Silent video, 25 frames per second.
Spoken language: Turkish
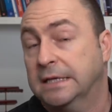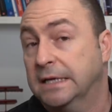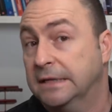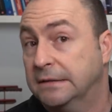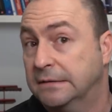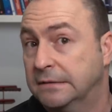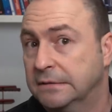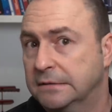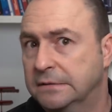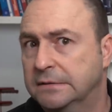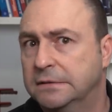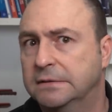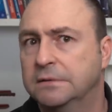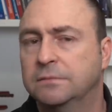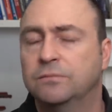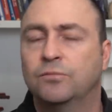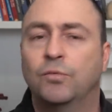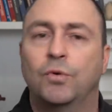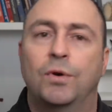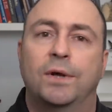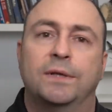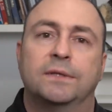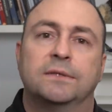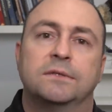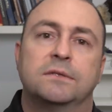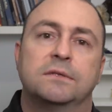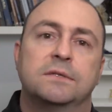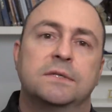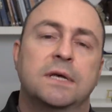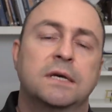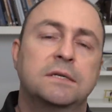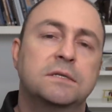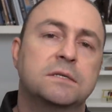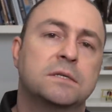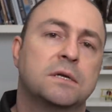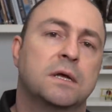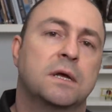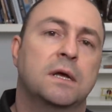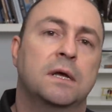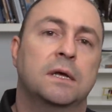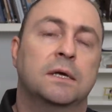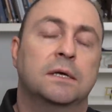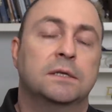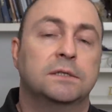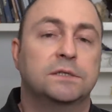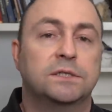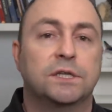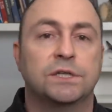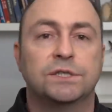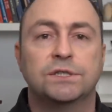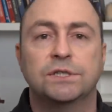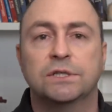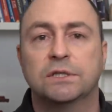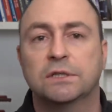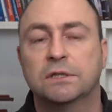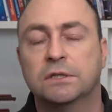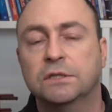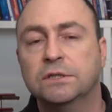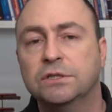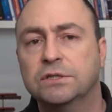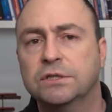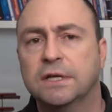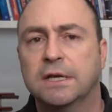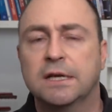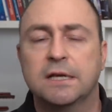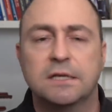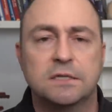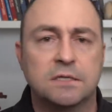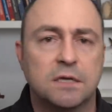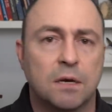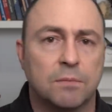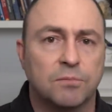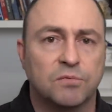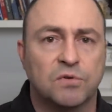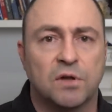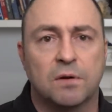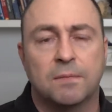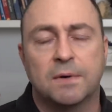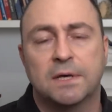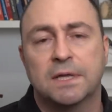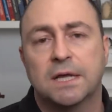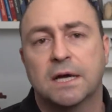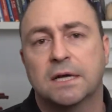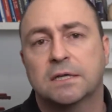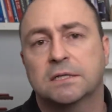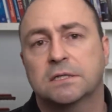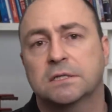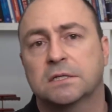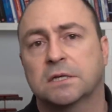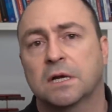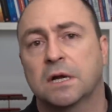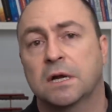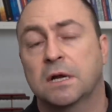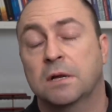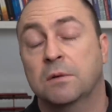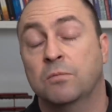getirdiği mühendisler çeşitli işte hesaplamalar,